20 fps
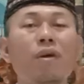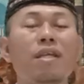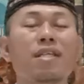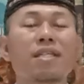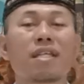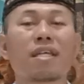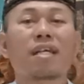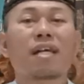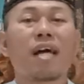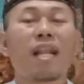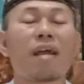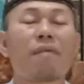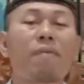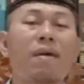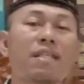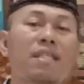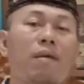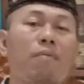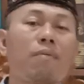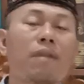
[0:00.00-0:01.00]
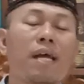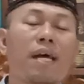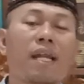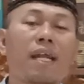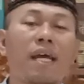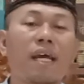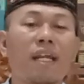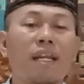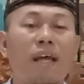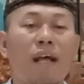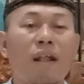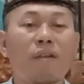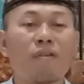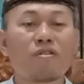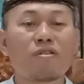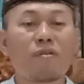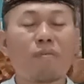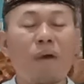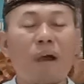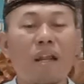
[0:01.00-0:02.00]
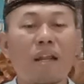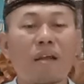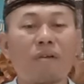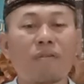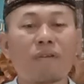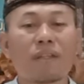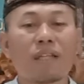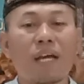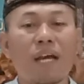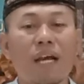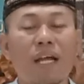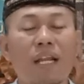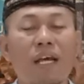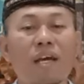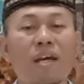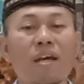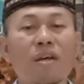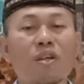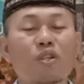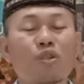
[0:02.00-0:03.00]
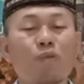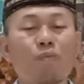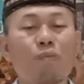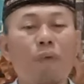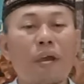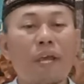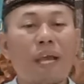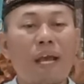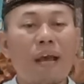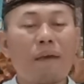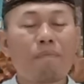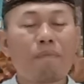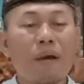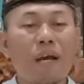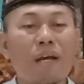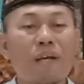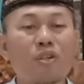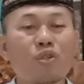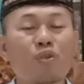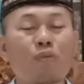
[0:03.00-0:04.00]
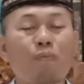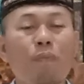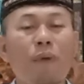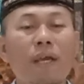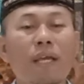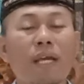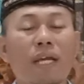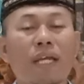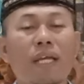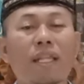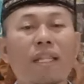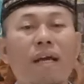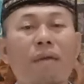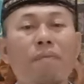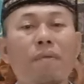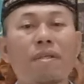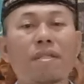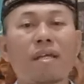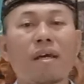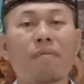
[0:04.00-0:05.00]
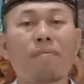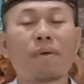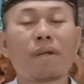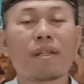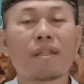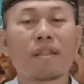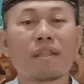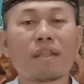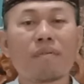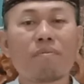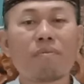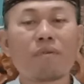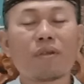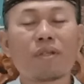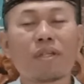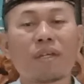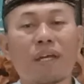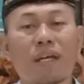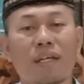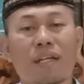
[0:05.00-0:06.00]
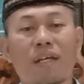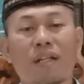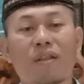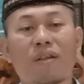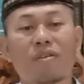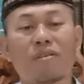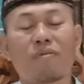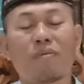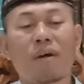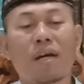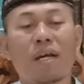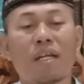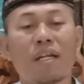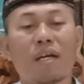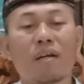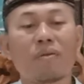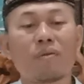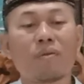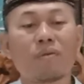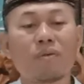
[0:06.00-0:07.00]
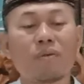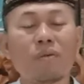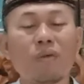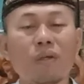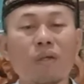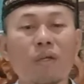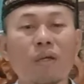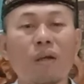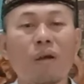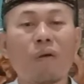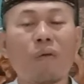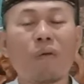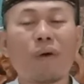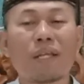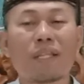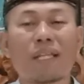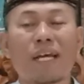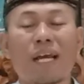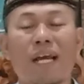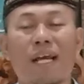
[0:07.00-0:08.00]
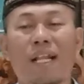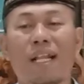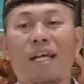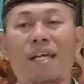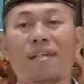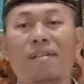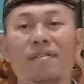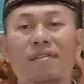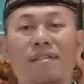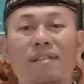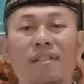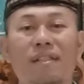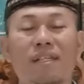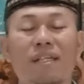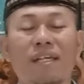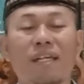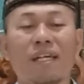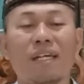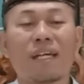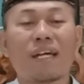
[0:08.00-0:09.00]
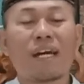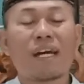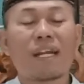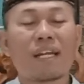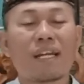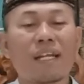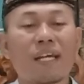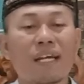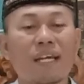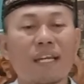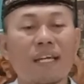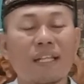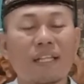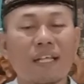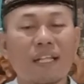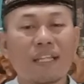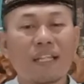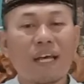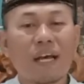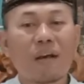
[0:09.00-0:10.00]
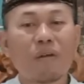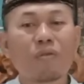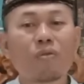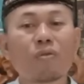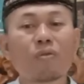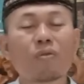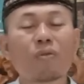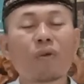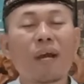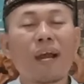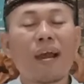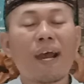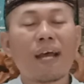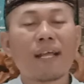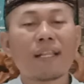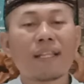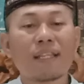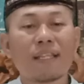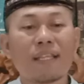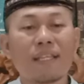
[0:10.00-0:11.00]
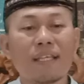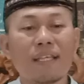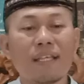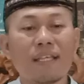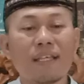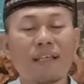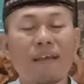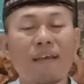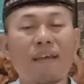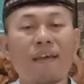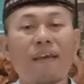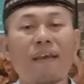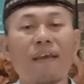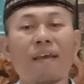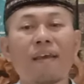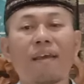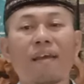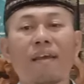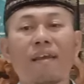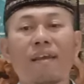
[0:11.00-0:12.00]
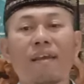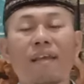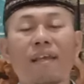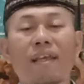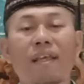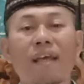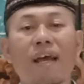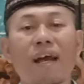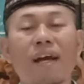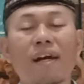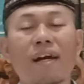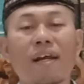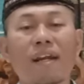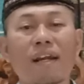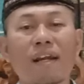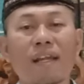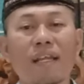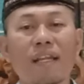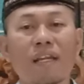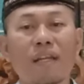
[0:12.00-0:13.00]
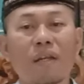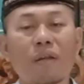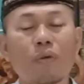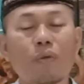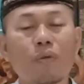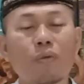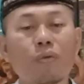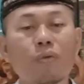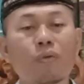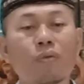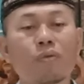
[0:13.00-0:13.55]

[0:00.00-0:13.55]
segala macam larangan Allah Subhanahu wa taala supaya apa? Supaya kita bisa bertemu dengan Allah Subhanahu wa taala. Karena kita tahu hati yang rindu